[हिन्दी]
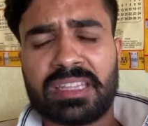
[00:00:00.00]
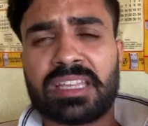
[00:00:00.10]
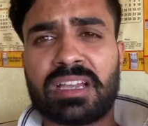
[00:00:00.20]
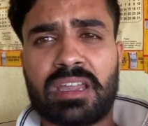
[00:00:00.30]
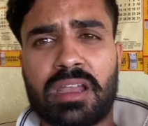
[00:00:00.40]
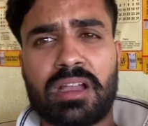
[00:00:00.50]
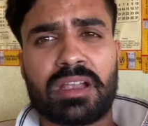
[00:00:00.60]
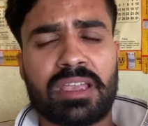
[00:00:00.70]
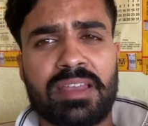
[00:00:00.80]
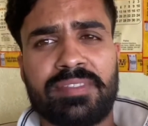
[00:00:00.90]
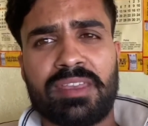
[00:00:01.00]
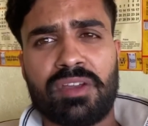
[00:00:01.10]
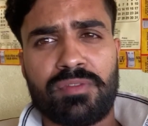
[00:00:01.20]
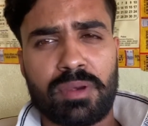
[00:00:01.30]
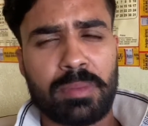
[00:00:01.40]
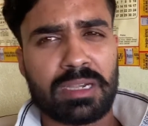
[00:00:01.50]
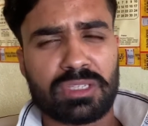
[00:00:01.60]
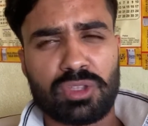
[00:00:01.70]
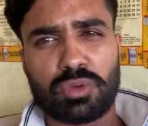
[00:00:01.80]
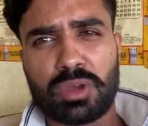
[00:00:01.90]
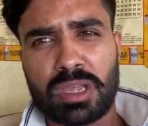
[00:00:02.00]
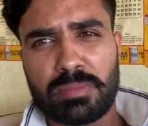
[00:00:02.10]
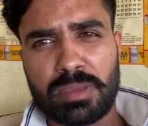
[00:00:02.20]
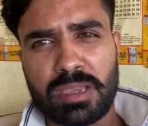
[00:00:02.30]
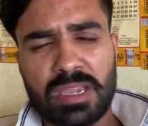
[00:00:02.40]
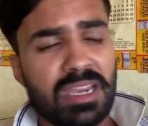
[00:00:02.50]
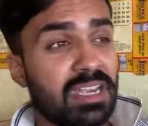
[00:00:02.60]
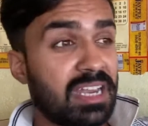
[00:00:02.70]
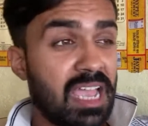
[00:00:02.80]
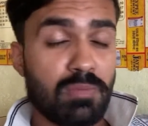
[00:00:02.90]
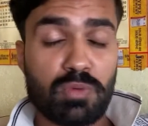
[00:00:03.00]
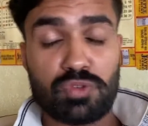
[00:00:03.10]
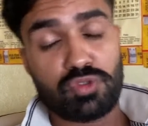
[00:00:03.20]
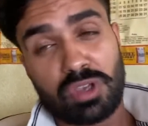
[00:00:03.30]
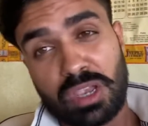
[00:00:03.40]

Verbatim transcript: आते खाना खा के आते हैं और फिर बैठते हैं दुकान में टाइम हो चुका है